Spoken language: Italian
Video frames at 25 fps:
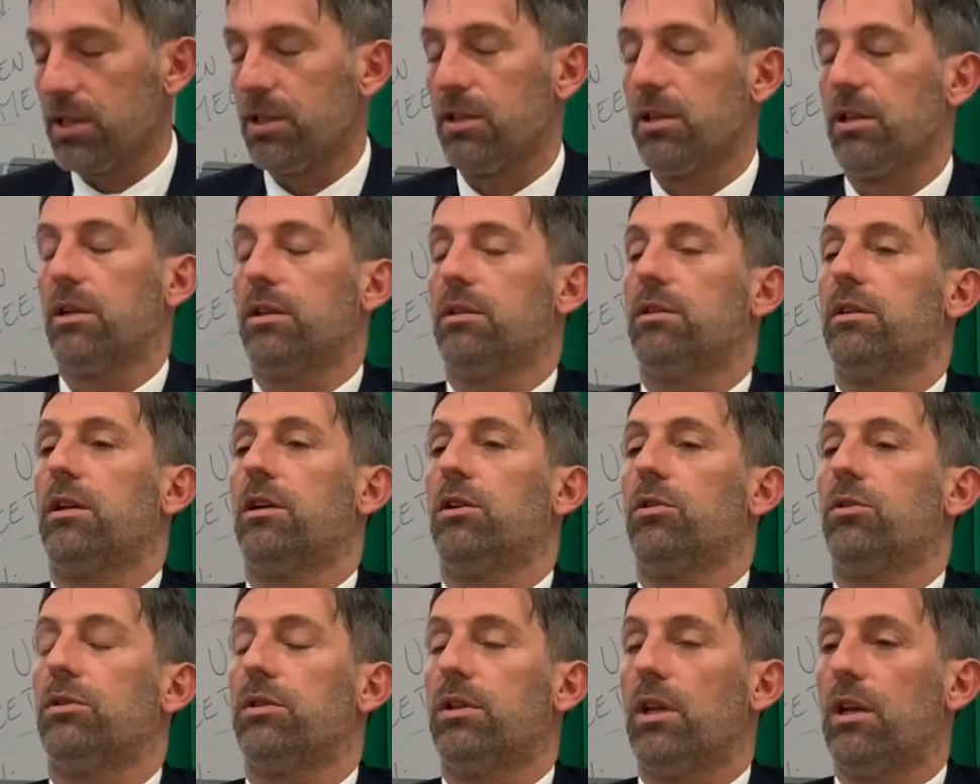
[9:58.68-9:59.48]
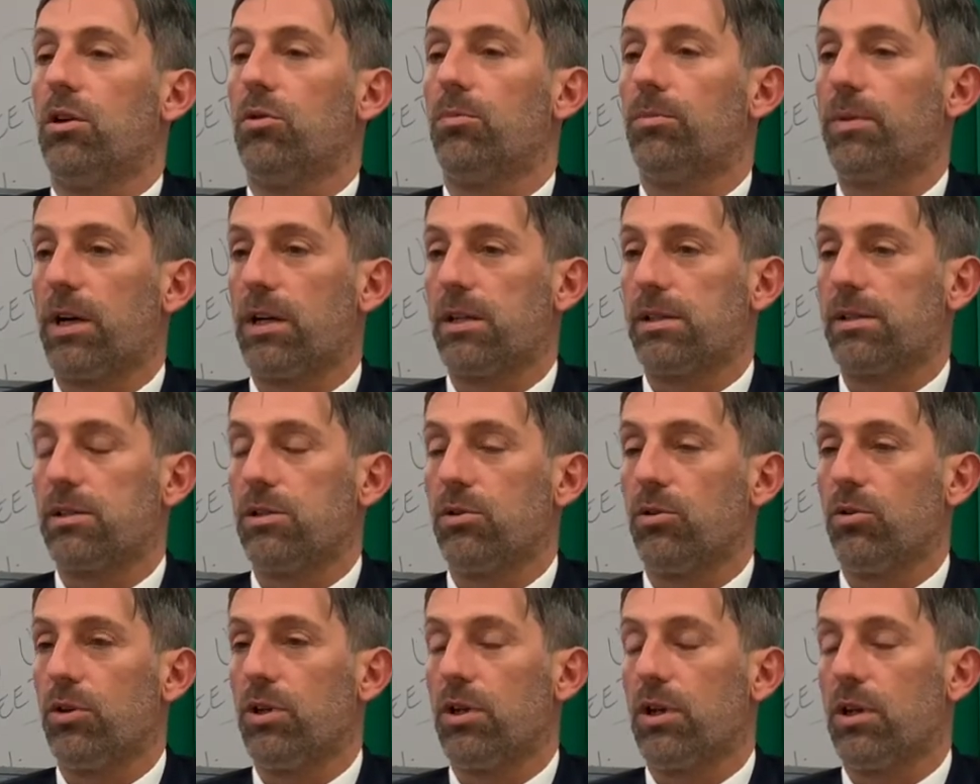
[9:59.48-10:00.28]
di, delle, delle,
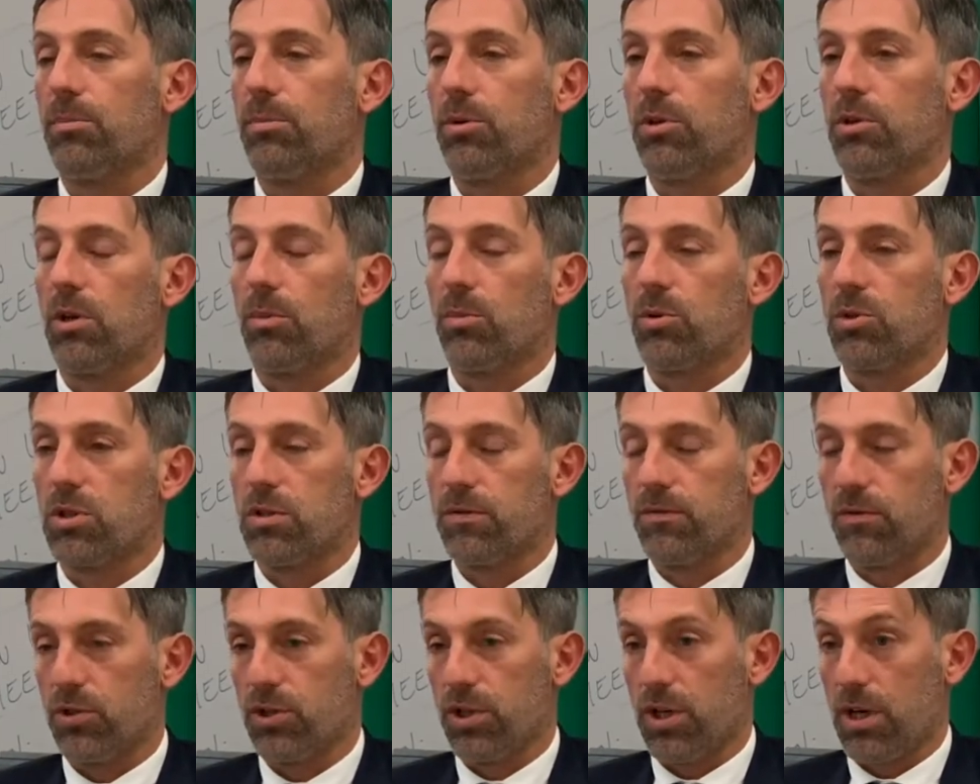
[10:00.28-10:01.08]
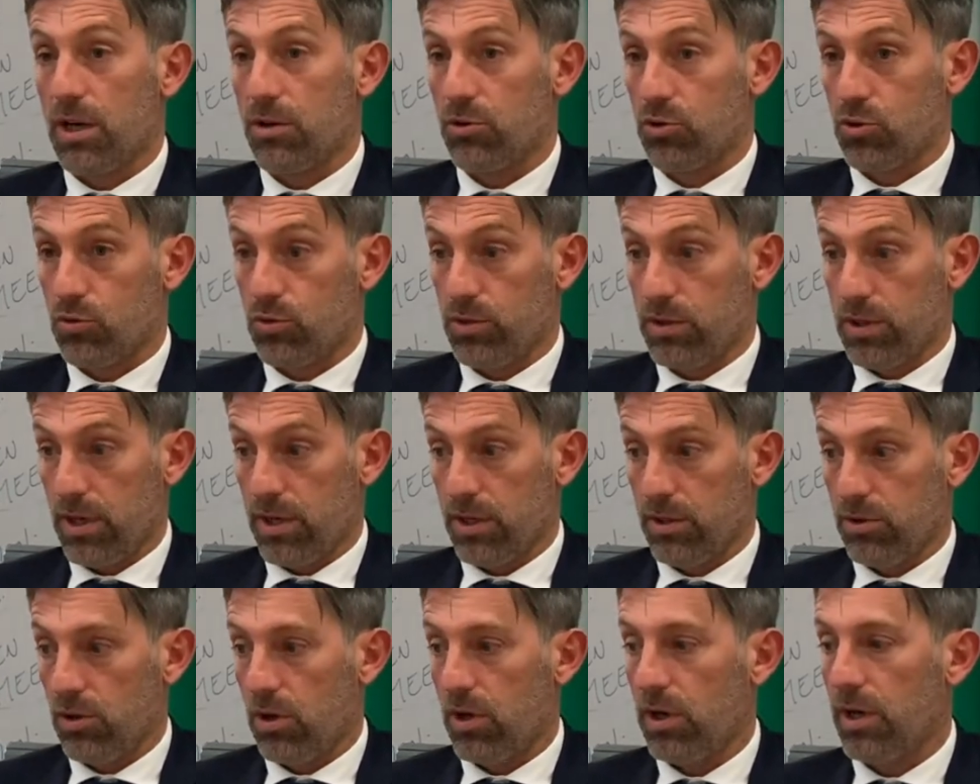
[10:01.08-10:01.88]
operazioni che poi dopo si svolgeranno sui
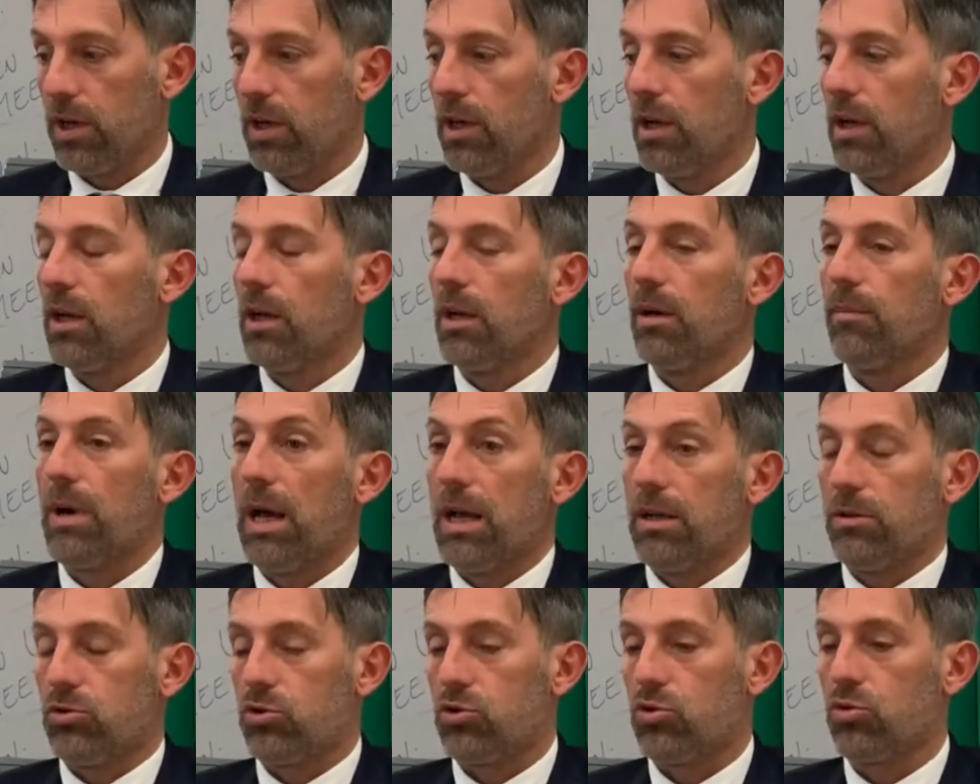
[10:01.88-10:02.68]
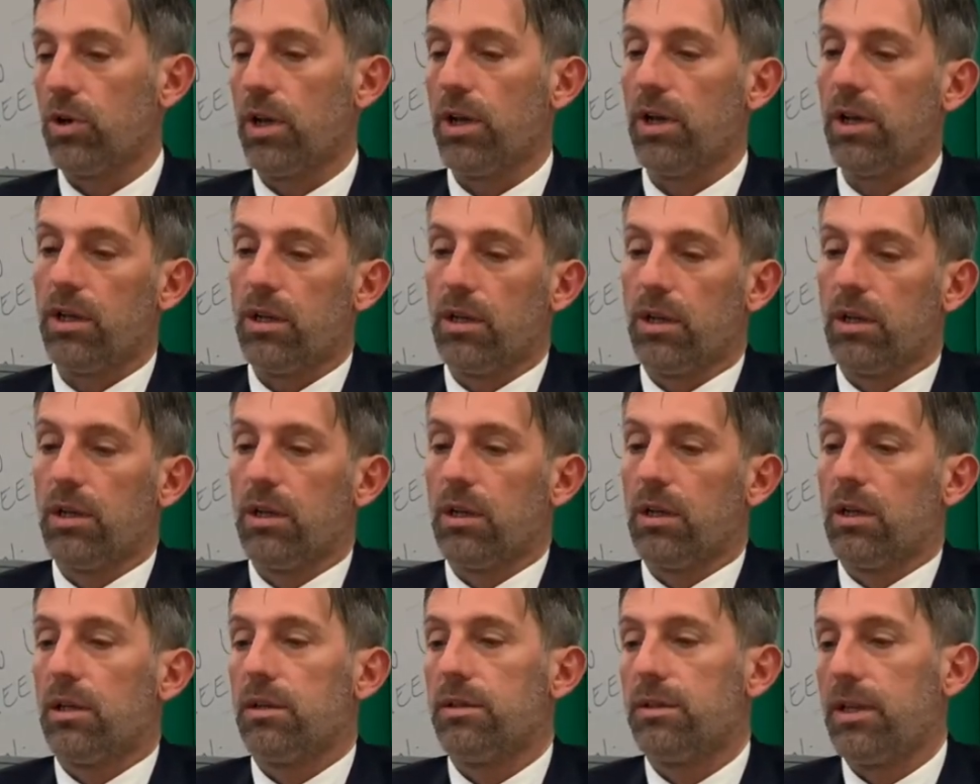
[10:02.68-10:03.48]
territori. Beh,
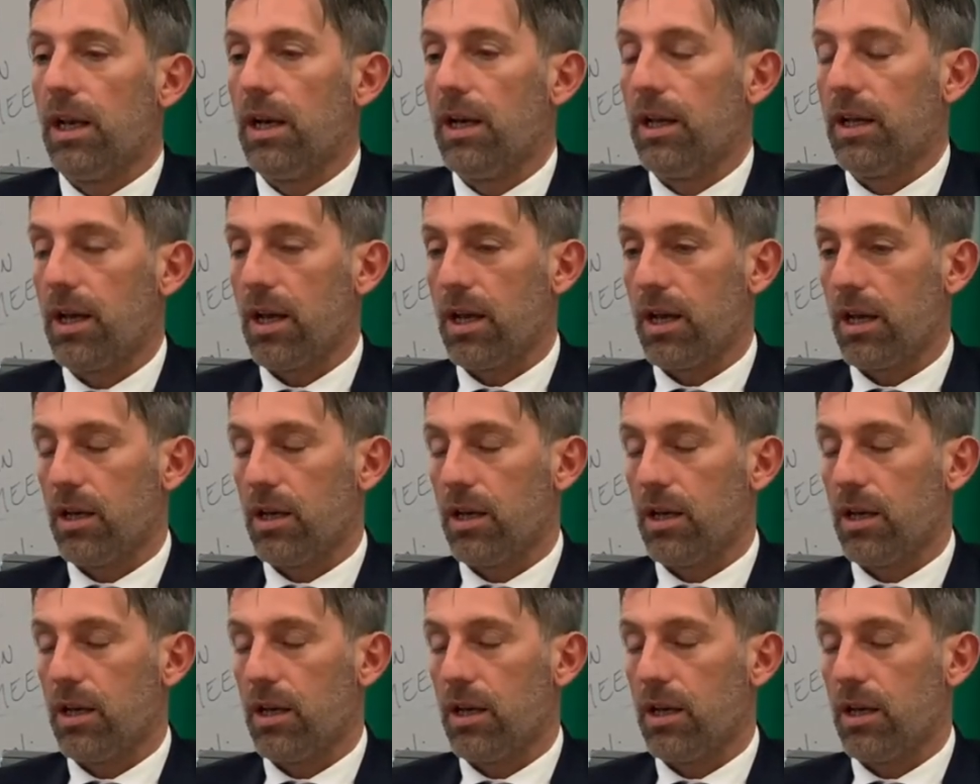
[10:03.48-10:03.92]
sulle deleghe che